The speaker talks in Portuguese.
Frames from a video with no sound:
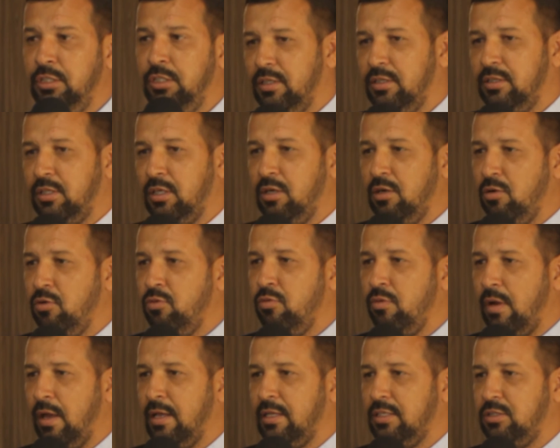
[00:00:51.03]

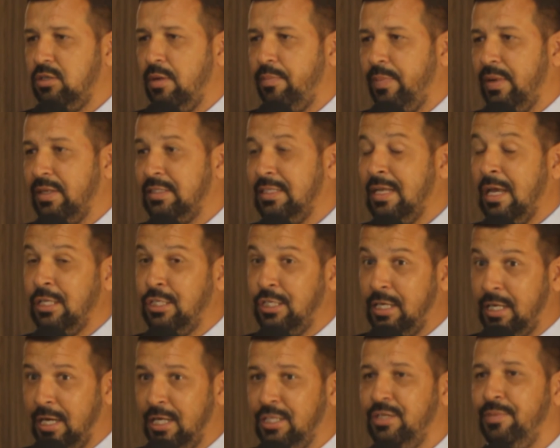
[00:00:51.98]
Então, essa é uma parceria de
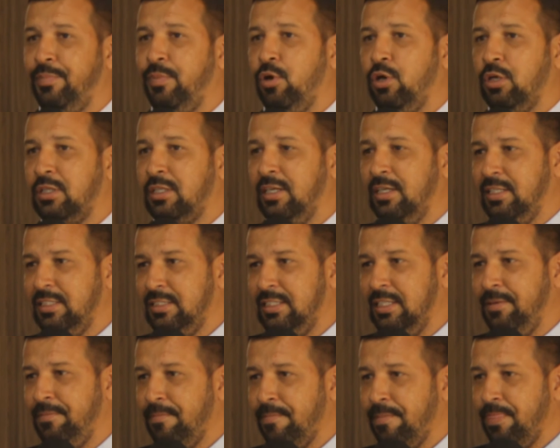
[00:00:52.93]
grande
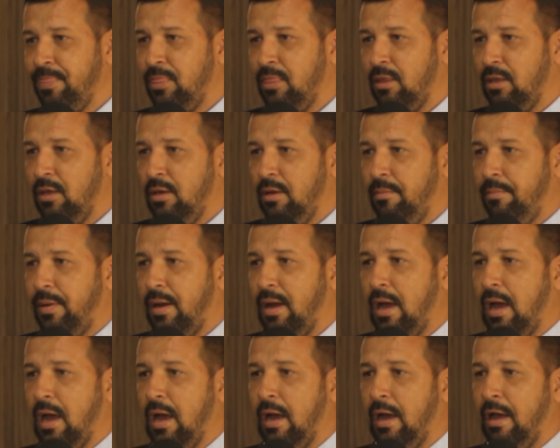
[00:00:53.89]
importância
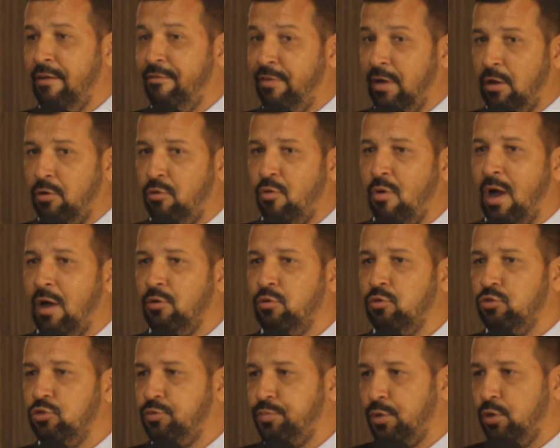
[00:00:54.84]
para evacuar
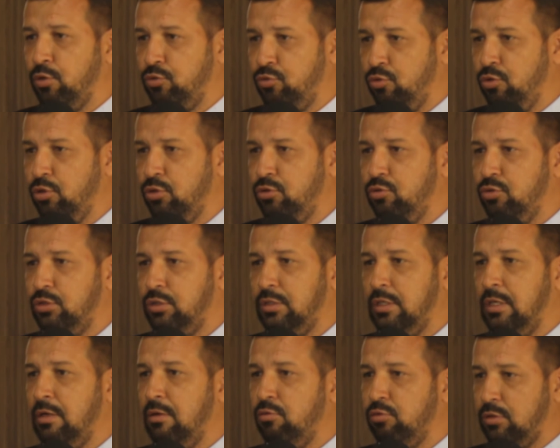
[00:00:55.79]
os produtos
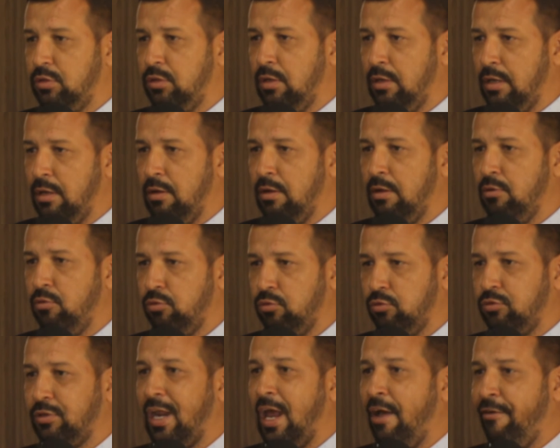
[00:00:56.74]
e o, e, e
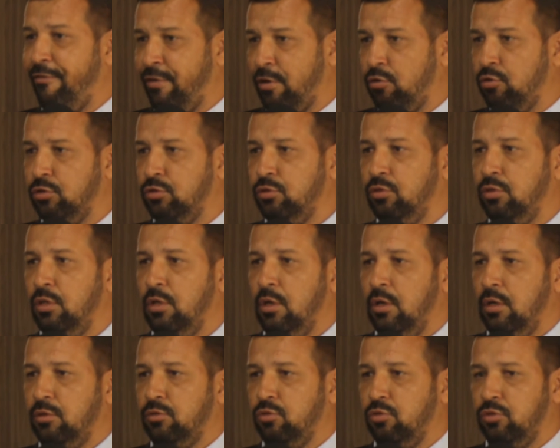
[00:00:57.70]
o tráfego do,
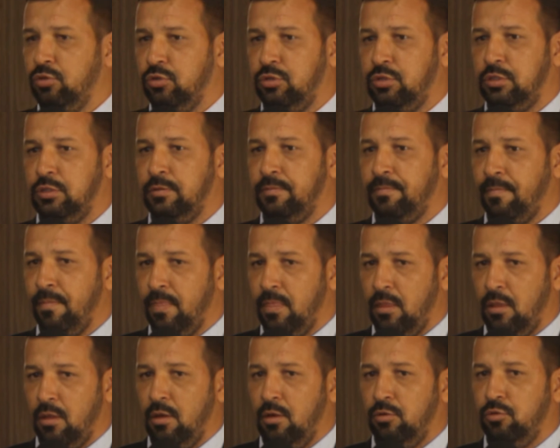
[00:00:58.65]
dos
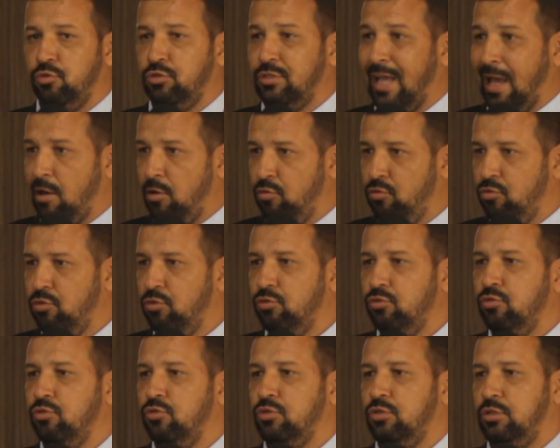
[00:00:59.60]
dos
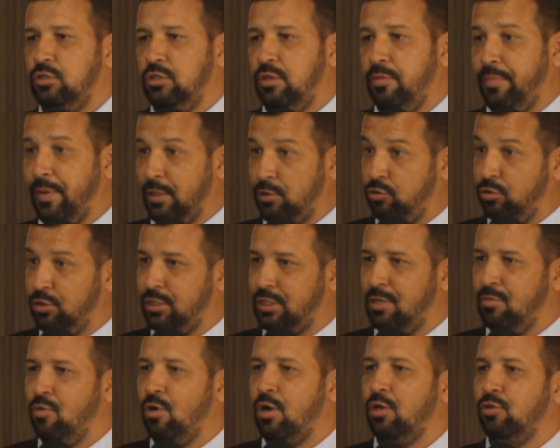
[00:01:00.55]
alunos, de pessoas
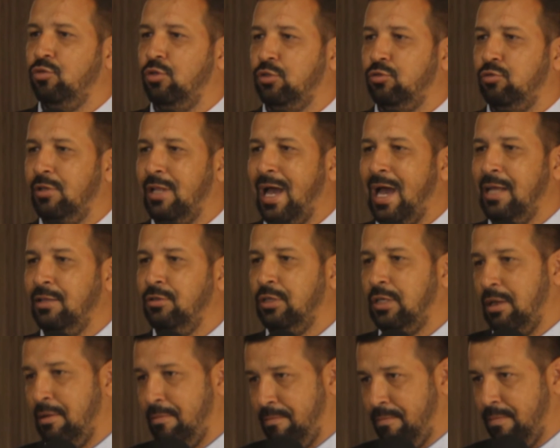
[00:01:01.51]
que moram do outro lado e
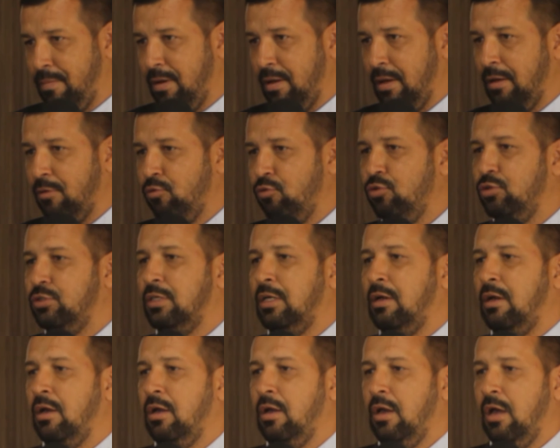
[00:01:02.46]
que
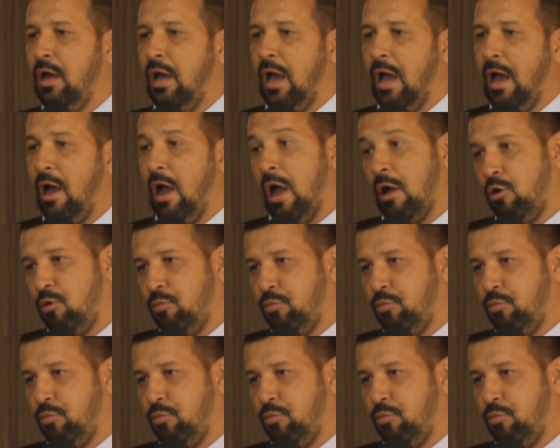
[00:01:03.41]
usam a,